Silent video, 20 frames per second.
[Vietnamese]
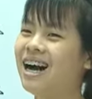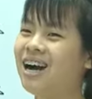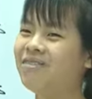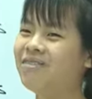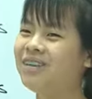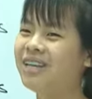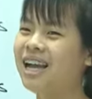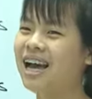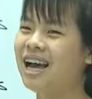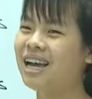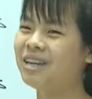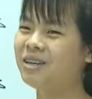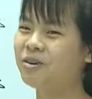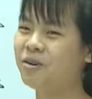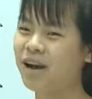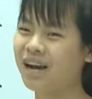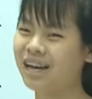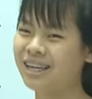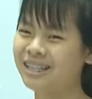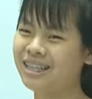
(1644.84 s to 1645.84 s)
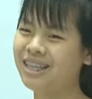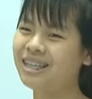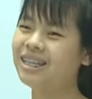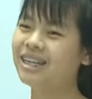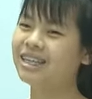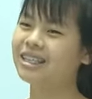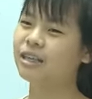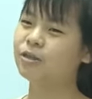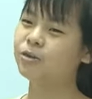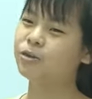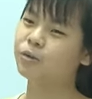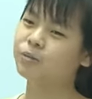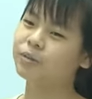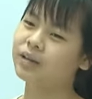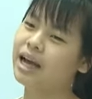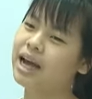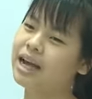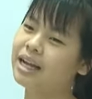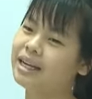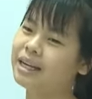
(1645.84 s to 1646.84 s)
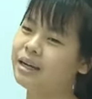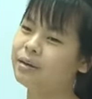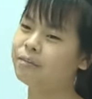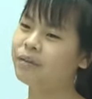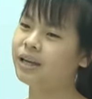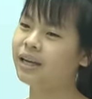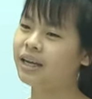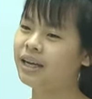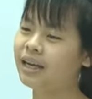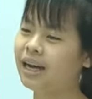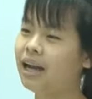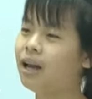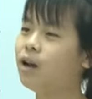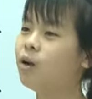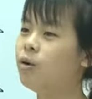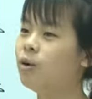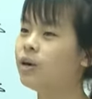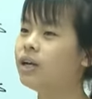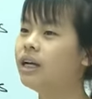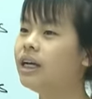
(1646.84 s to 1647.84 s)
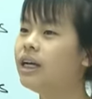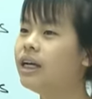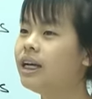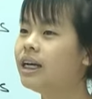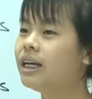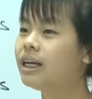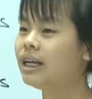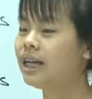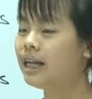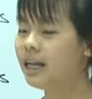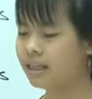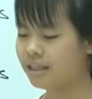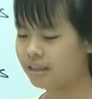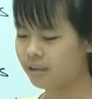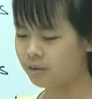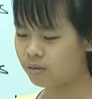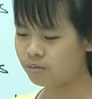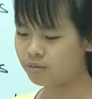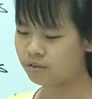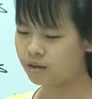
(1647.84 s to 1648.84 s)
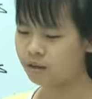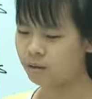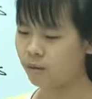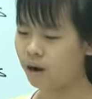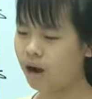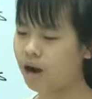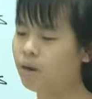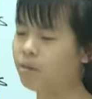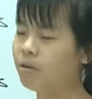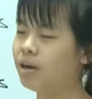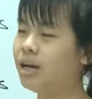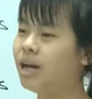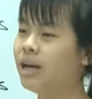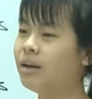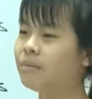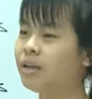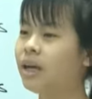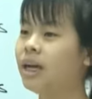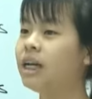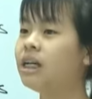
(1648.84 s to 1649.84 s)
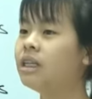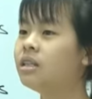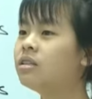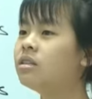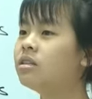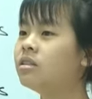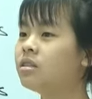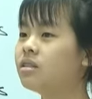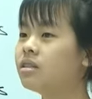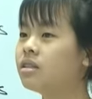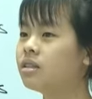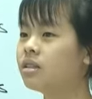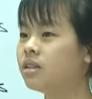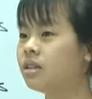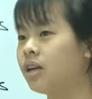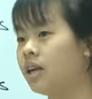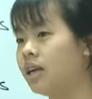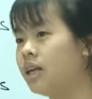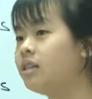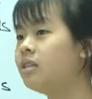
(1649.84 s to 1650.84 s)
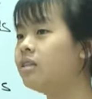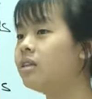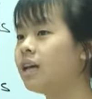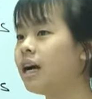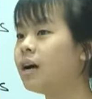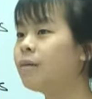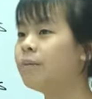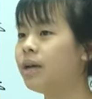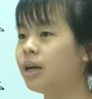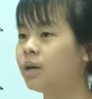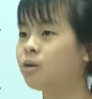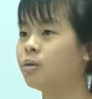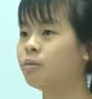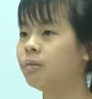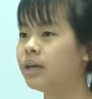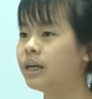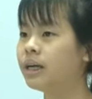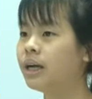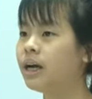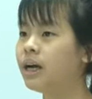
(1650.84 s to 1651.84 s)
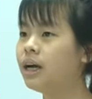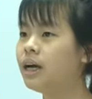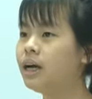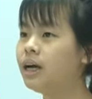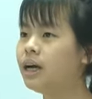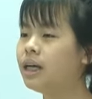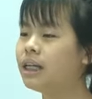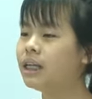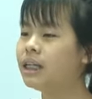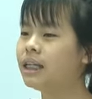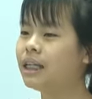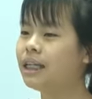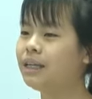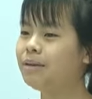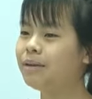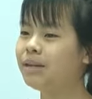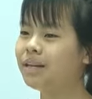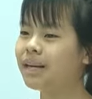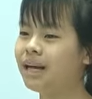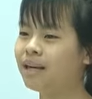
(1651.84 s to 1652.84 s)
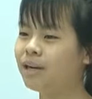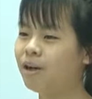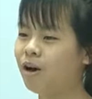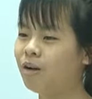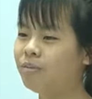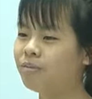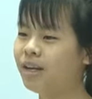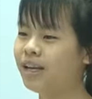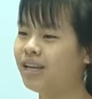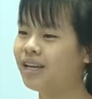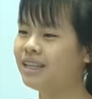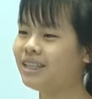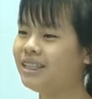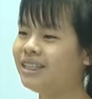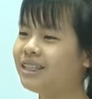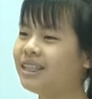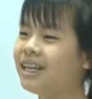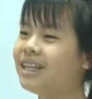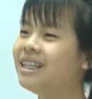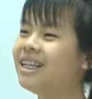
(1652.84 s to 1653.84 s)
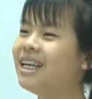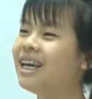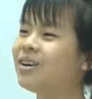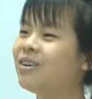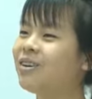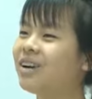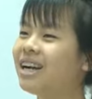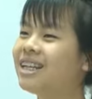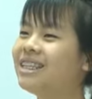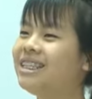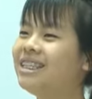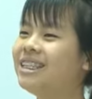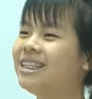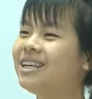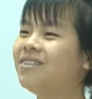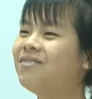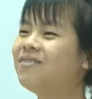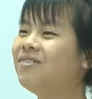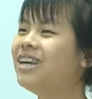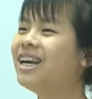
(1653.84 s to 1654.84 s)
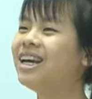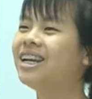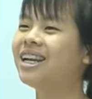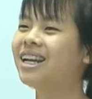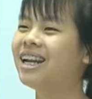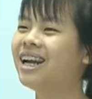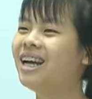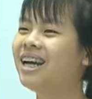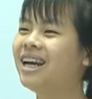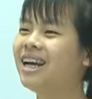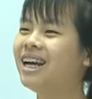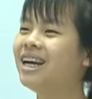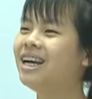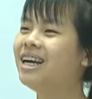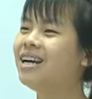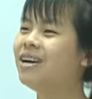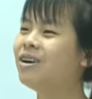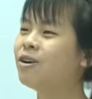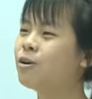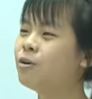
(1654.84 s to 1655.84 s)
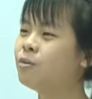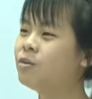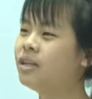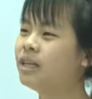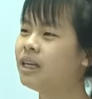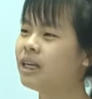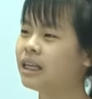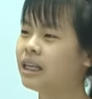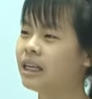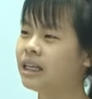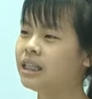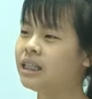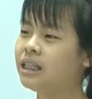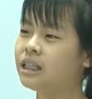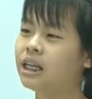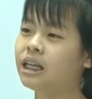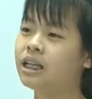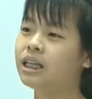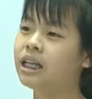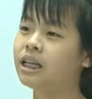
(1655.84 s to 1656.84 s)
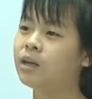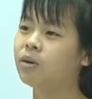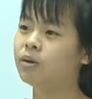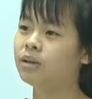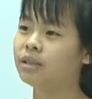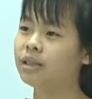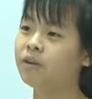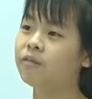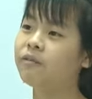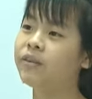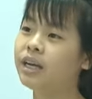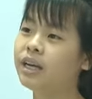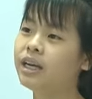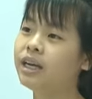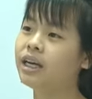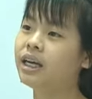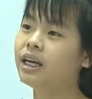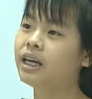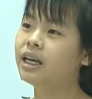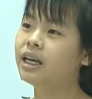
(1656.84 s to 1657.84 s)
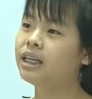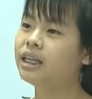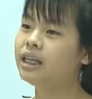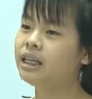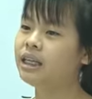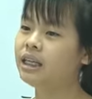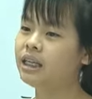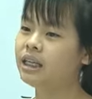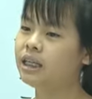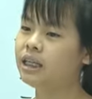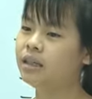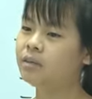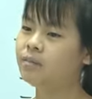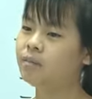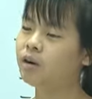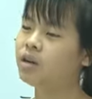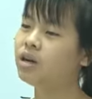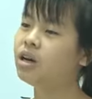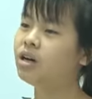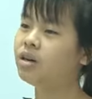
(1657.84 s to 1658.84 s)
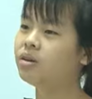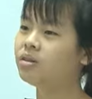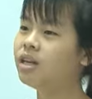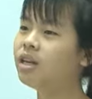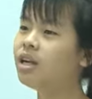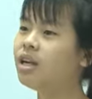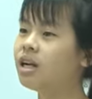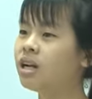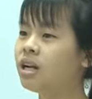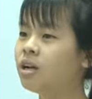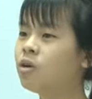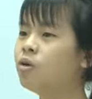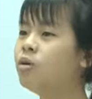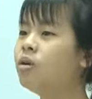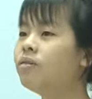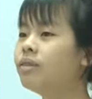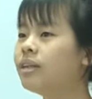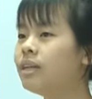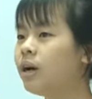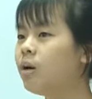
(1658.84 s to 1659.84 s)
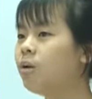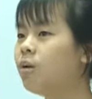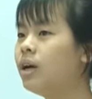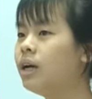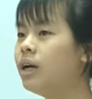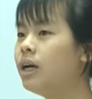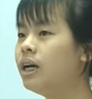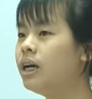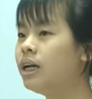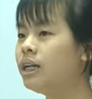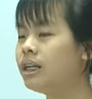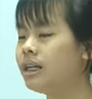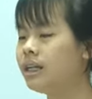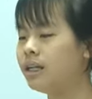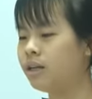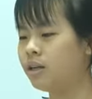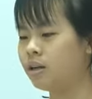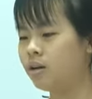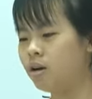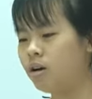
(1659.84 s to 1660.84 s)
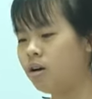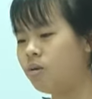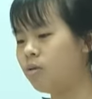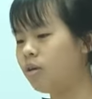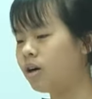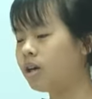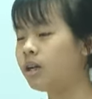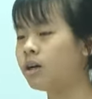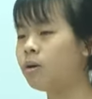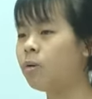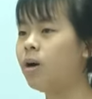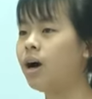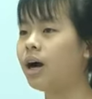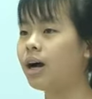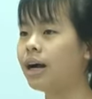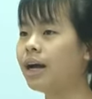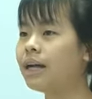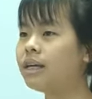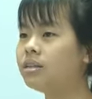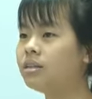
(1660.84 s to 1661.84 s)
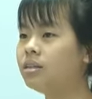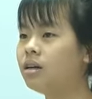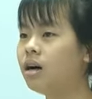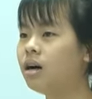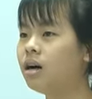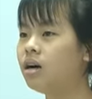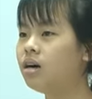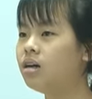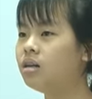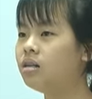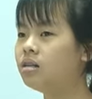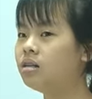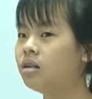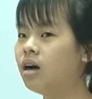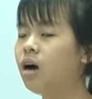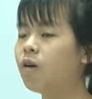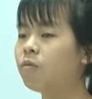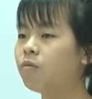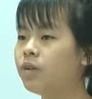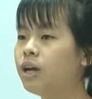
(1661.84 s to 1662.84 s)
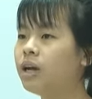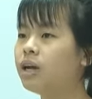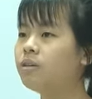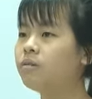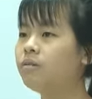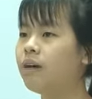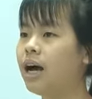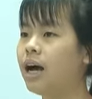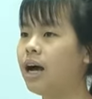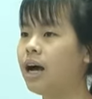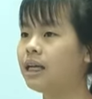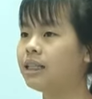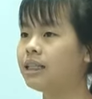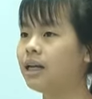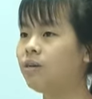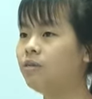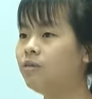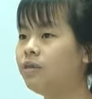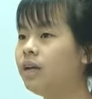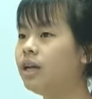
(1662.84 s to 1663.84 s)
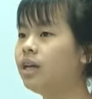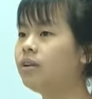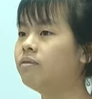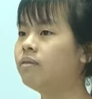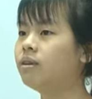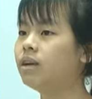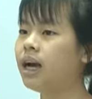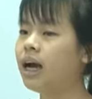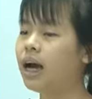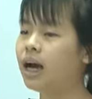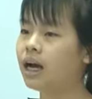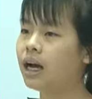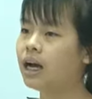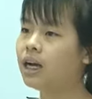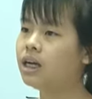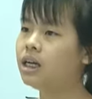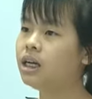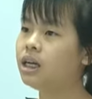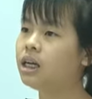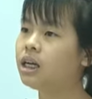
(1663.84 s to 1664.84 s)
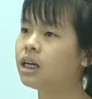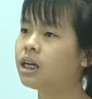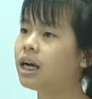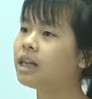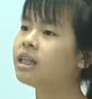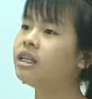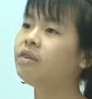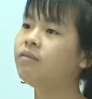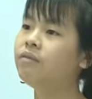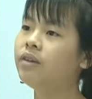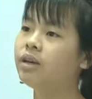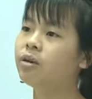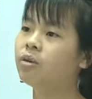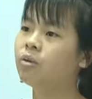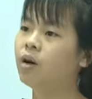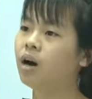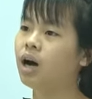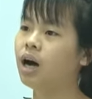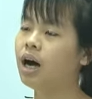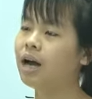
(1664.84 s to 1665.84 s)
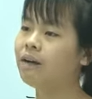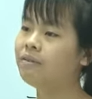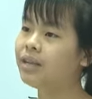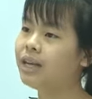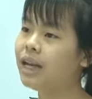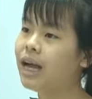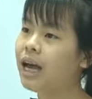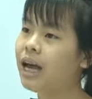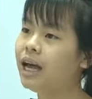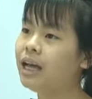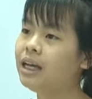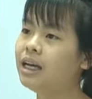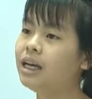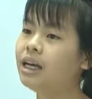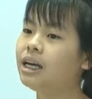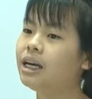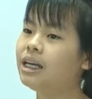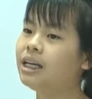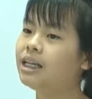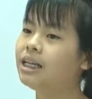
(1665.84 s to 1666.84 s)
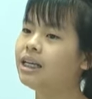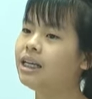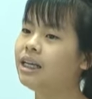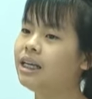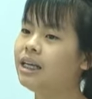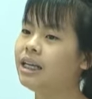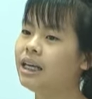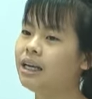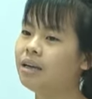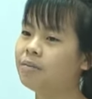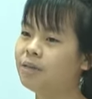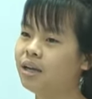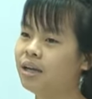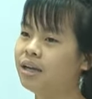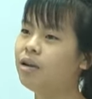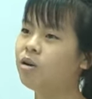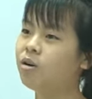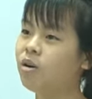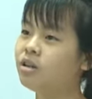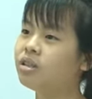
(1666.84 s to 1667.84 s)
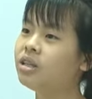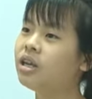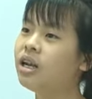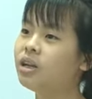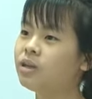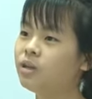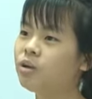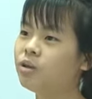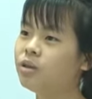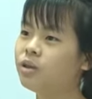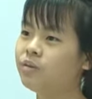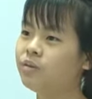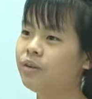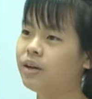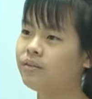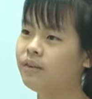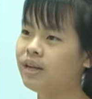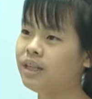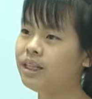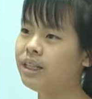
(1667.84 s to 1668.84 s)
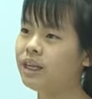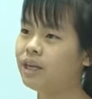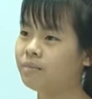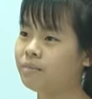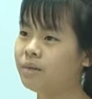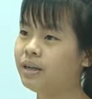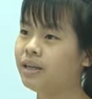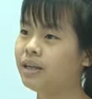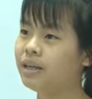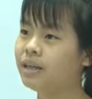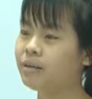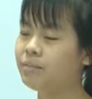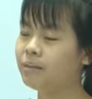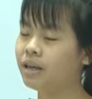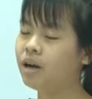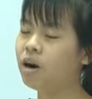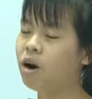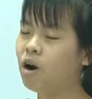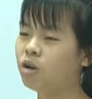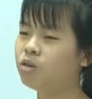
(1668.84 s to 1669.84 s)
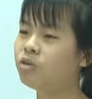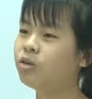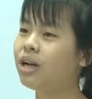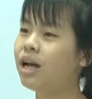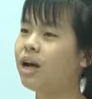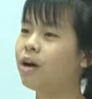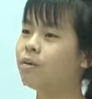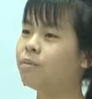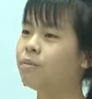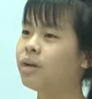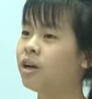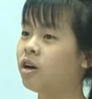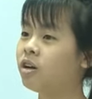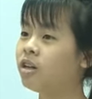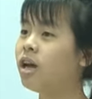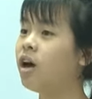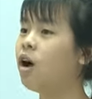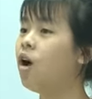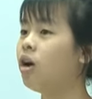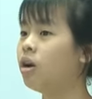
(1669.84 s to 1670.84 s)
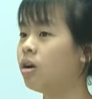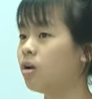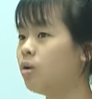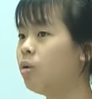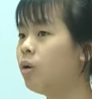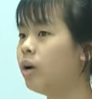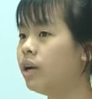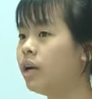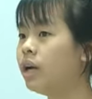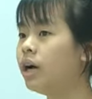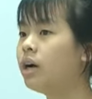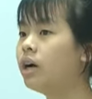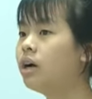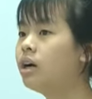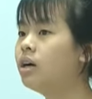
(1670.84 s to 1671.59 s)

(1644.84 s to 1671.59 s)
Havina thì ngoài cái chất lượng giáo dục ra thì em thấy khá là ổn đấy. Nhất là sau từng khóa học ở đây em thấy cái sự khác biệt của mình ấy. Thì bên cạnh đó em thấy cái sự thân thiện của các chị nhân viên ở đây ấy, cũng như là cái sự tận tình của giáo viên ấy, thì mọi người đều rất là gần gũi với nhau ấy, thì nó không có cái khoảng cách giữa học viên và giáo viên với cả các nhân viên của Havina ấy, thì em thấy điều đó rất là tốt cho việc phát triển mình, để mình khó chỗ nào mình có thể hỏi được luôn ấy.